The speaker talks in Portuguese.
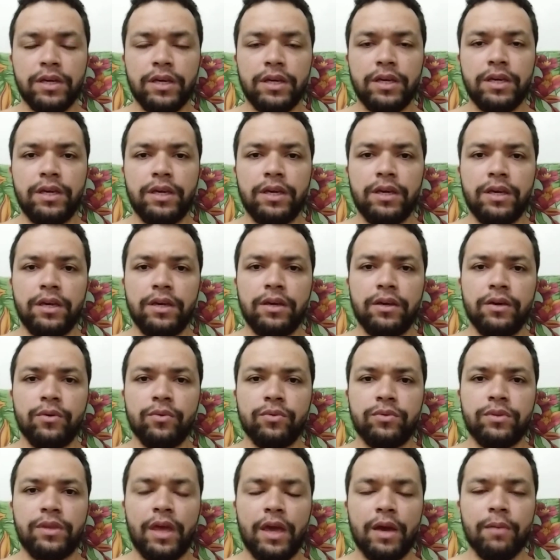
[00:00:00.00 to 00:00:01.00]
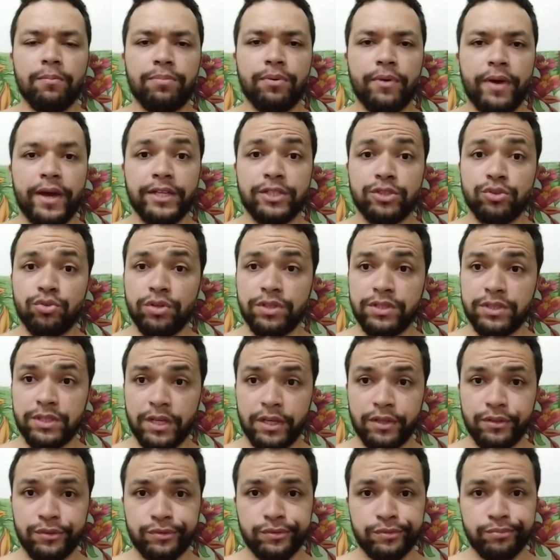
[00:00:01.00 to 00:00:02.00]
e o tempo é de dois
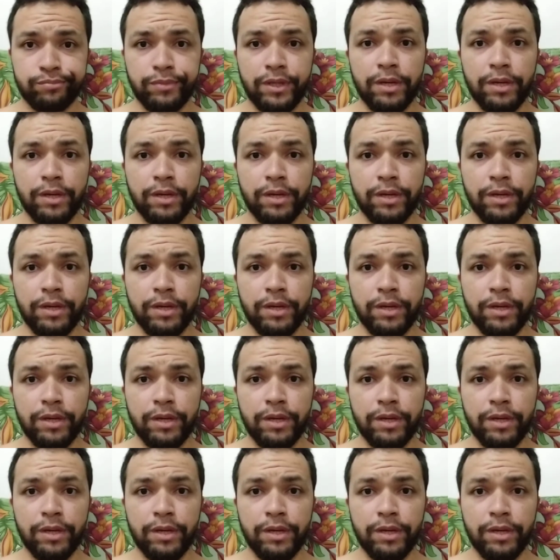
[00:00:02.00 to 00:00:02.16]
anos.